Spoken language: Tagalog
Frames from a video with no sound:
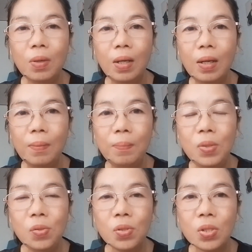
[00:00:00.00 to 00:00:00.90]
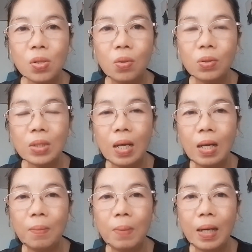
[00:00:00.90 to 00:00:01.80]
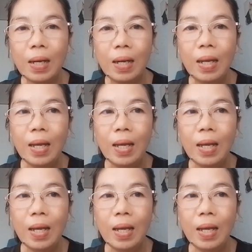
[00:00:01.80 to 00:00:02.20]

ah, views sa mga